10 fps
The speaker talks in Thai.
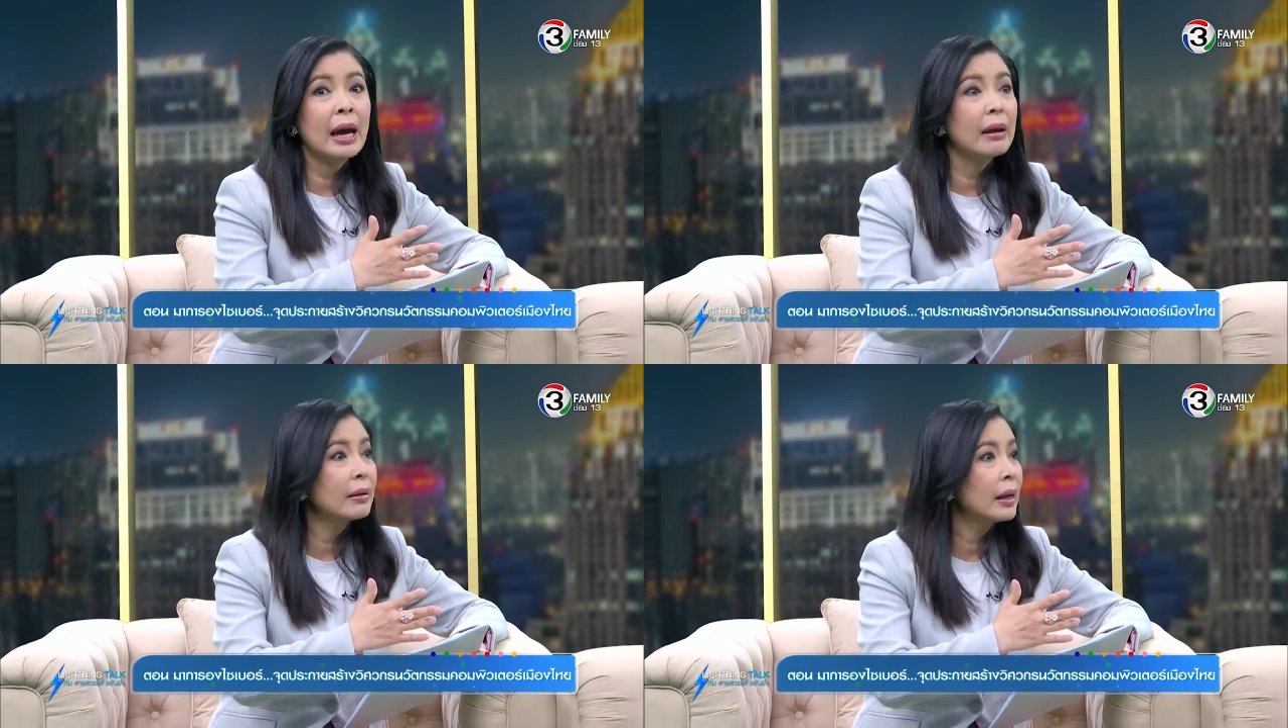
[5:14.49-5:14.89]

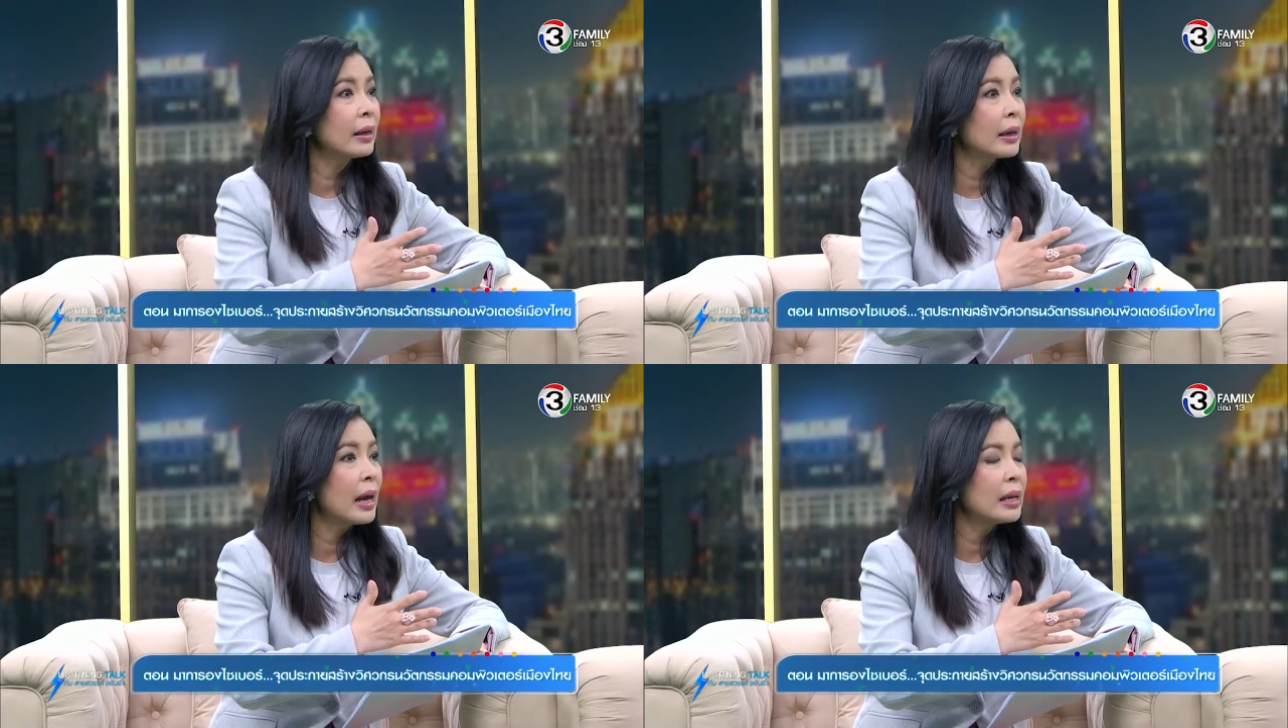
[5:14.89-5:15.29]
การเรียน
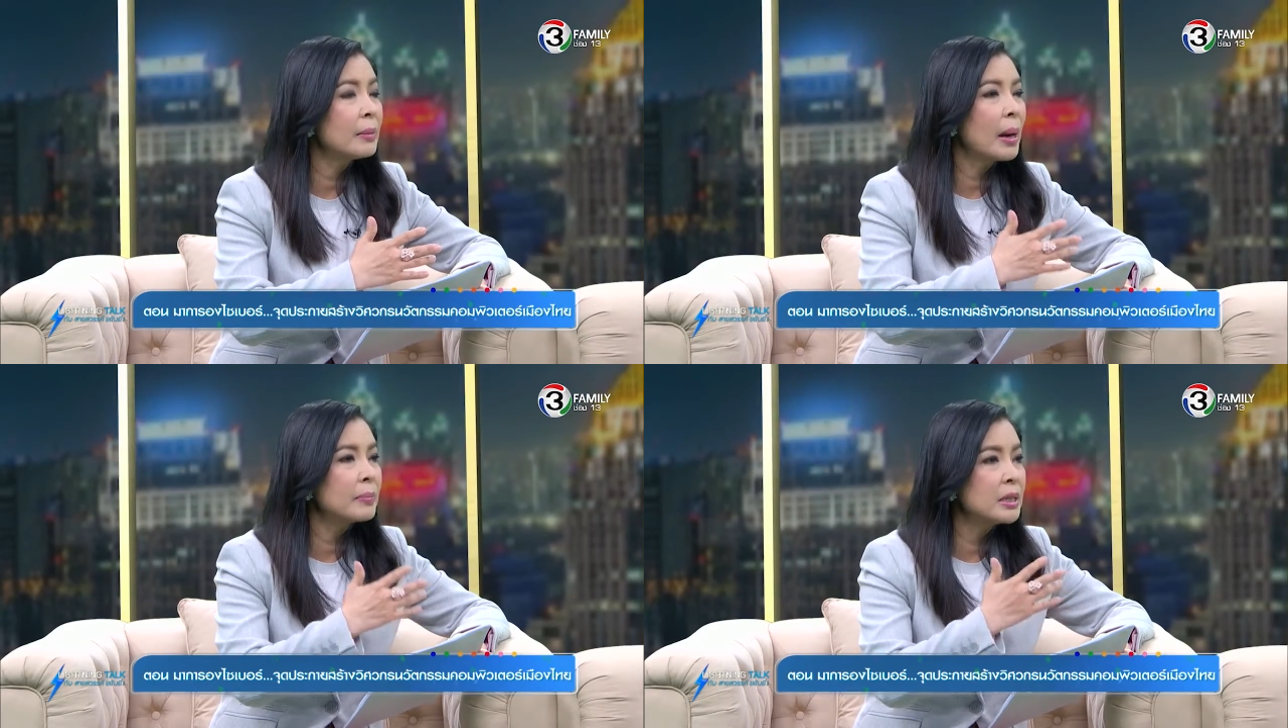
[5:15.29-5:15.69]
ทางด้าน
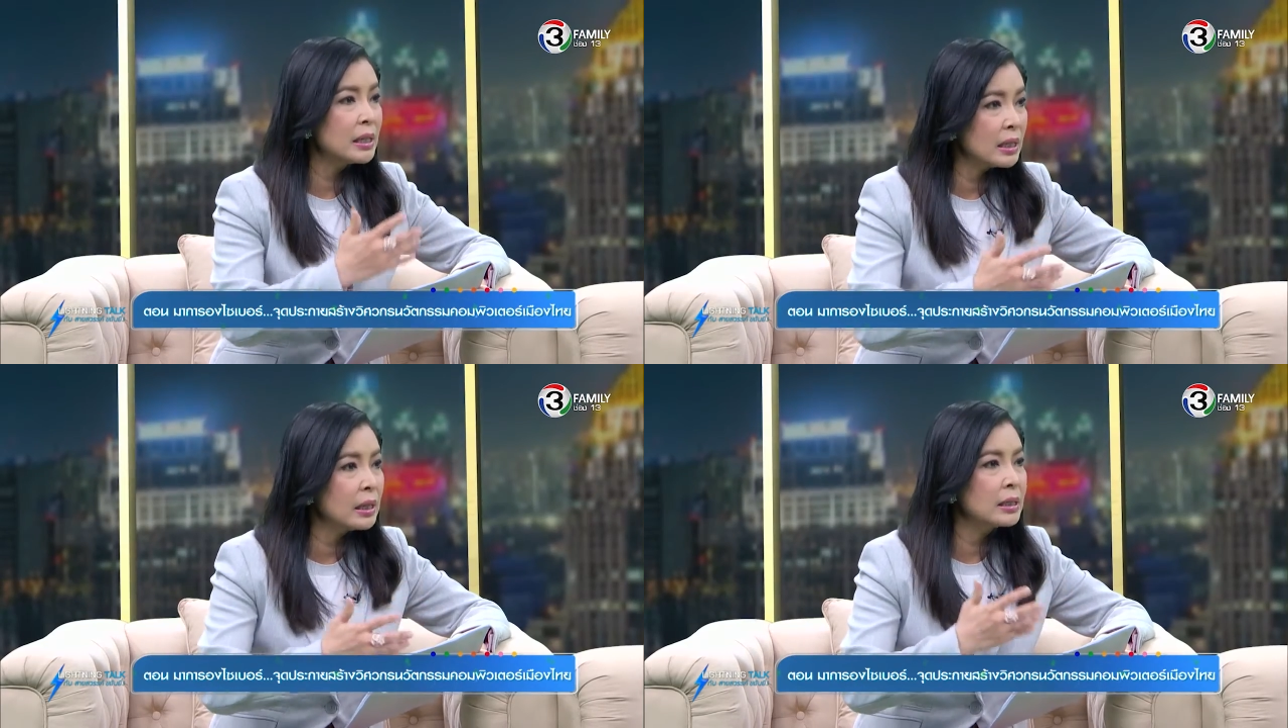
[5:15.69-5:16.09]
นี้แบบจ
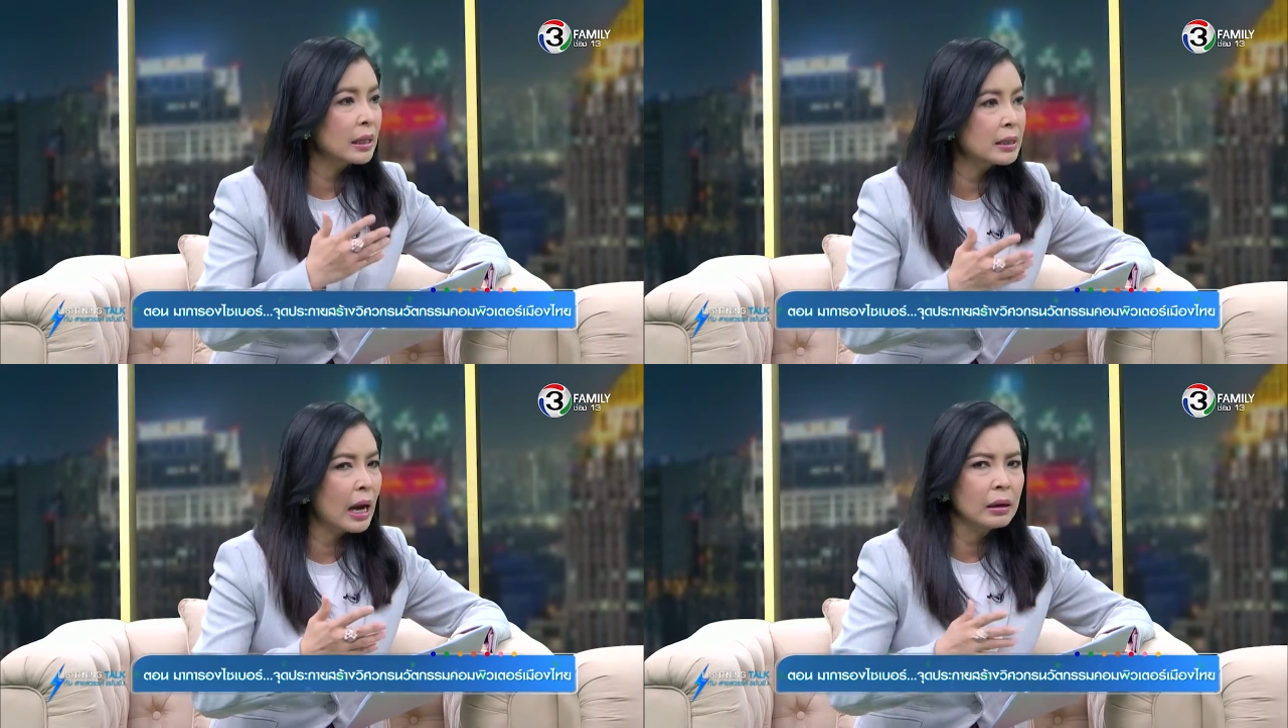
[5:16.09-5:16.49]
ริ
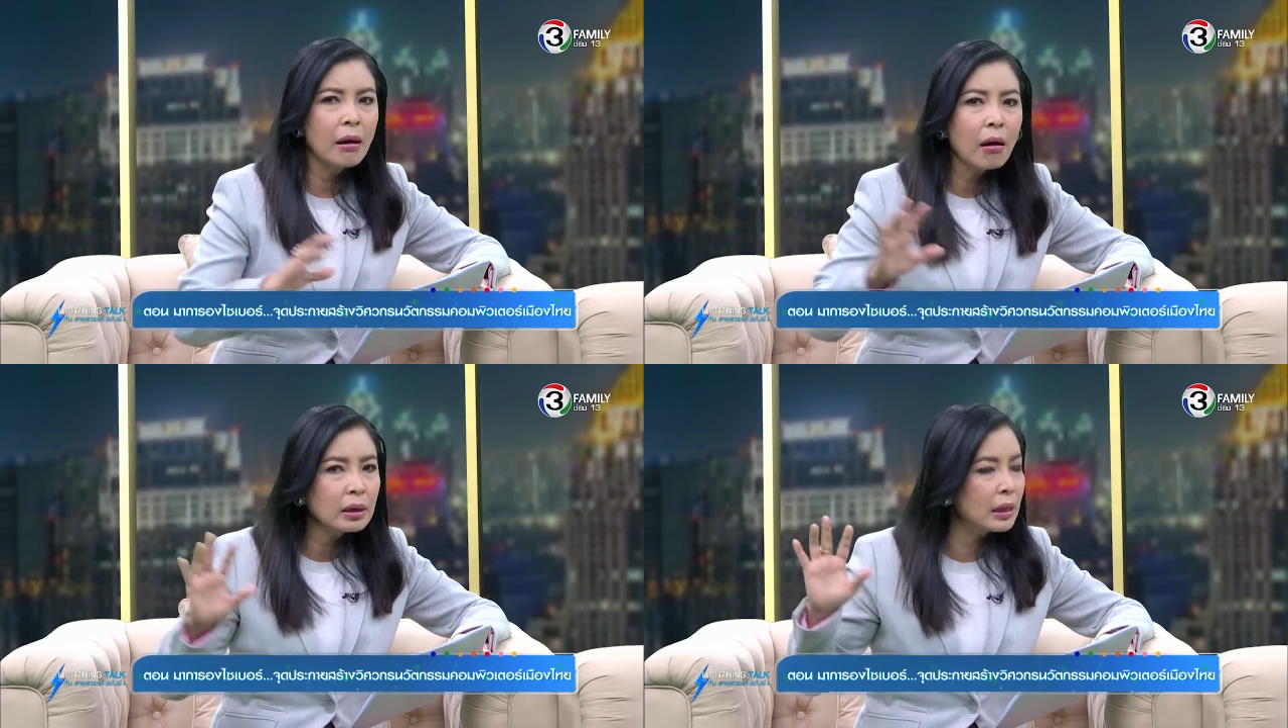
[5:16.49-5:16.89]
งๆจั
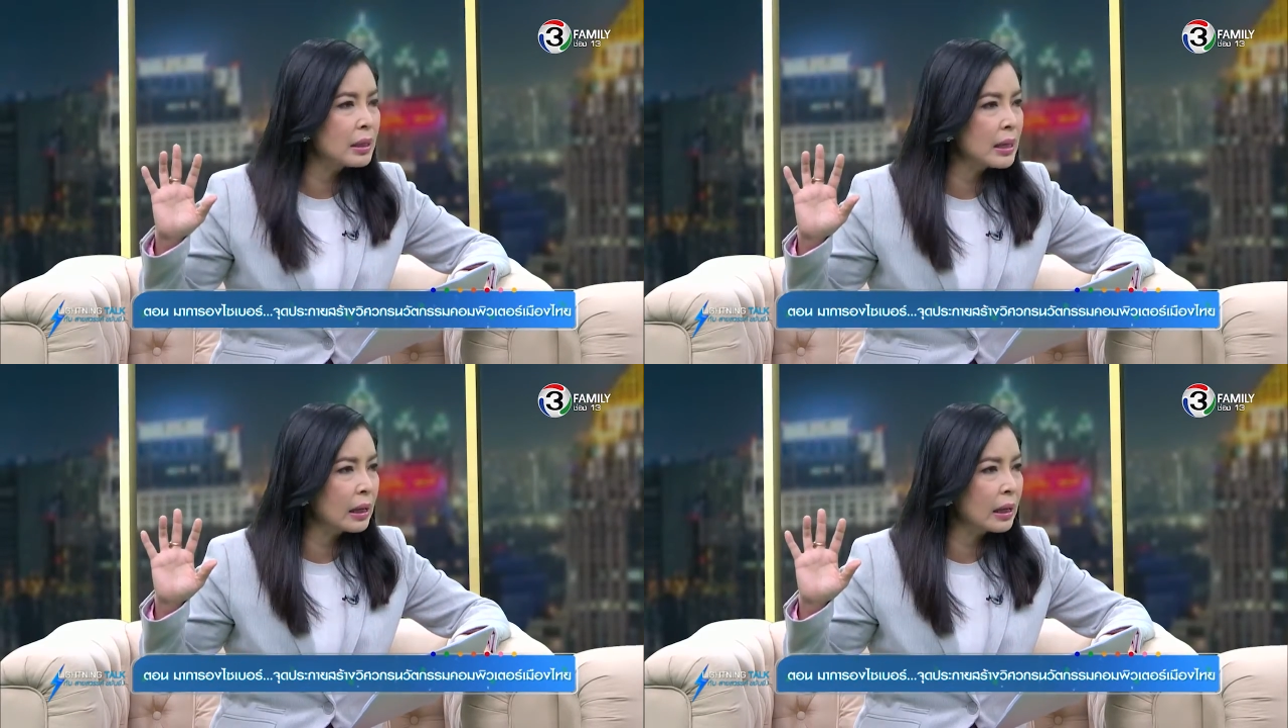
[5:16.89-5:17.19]
งๆนอกเหนือ